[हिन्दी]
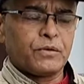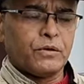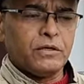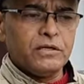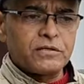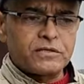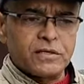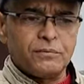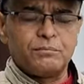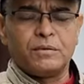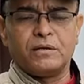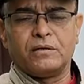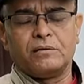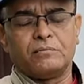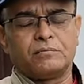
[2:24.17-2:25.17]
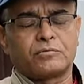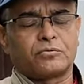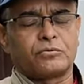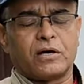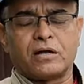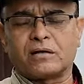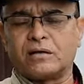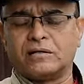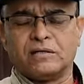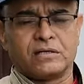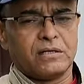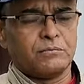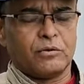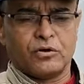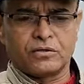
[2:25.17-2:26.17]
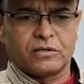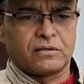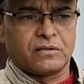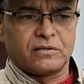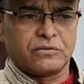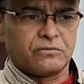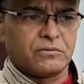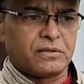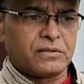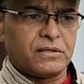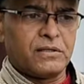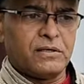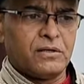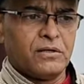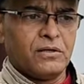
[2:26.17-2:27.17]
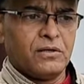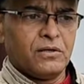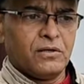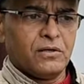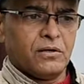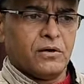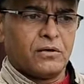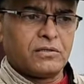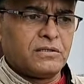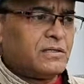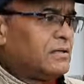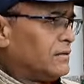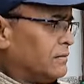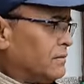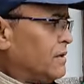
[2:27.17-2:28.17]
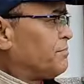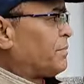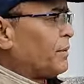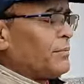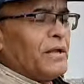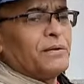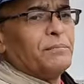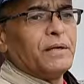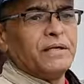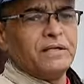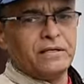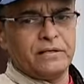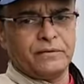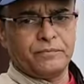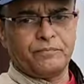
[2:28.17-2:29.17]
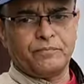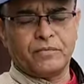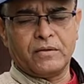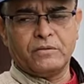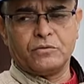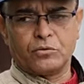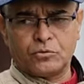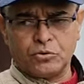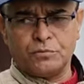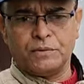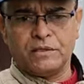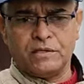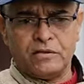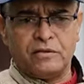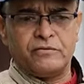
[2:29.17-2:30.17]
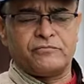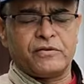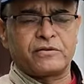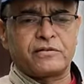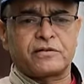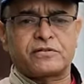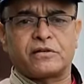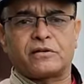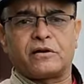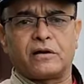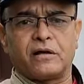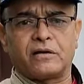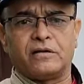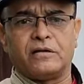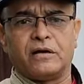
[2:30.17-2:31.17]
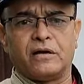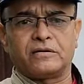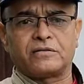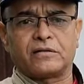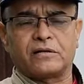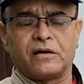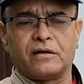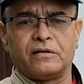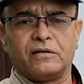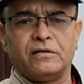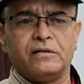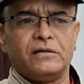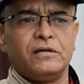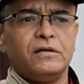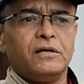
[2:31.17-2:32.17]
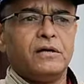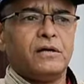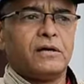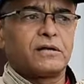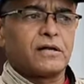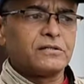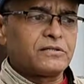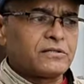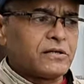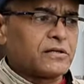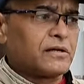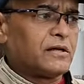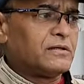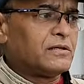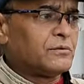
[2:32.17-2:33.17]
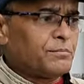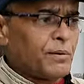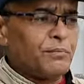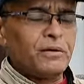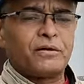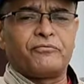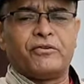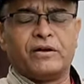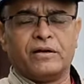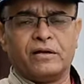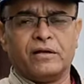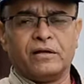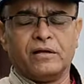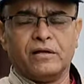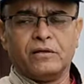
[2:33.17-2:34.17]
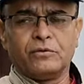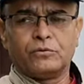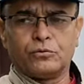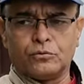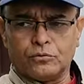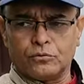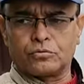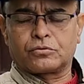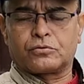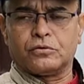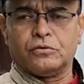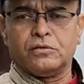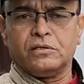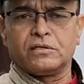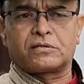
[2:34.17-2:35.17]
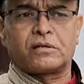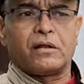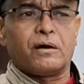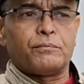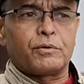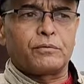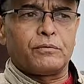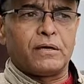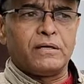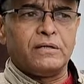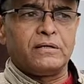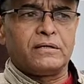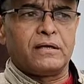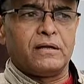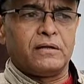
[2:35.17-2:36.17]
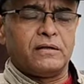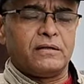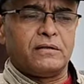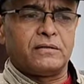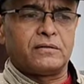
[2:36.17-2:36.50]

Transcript: तो इस सब में सुधार करने की बहुत ज़्यादा ज़रूरत है और ये ये पब्लिक मनी है जो कुछ भी इंफ्रास्ट्रक्चर खड़ा किया है सरकार ने राज्य सरकार ने वो पब्लिक फंड है तो उसको इस लापरवाही के